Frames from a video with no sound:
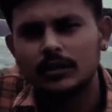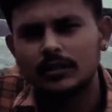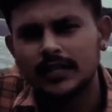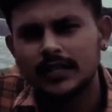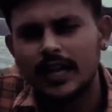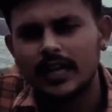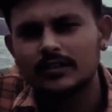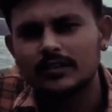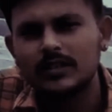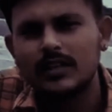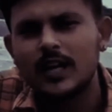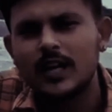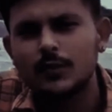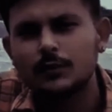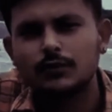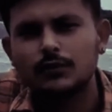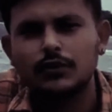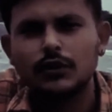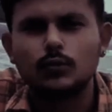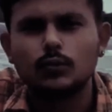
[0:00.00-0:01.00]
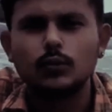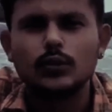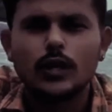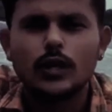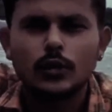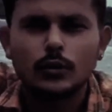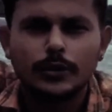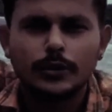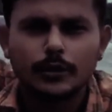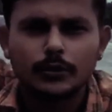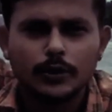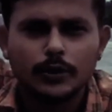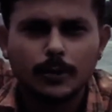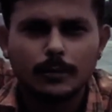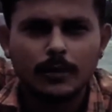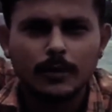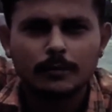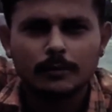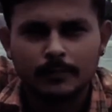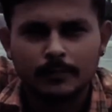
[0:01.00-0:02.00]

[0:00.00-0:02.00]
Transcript: यहाँ से आजपुर से 16 किलोमीटर दूरी पर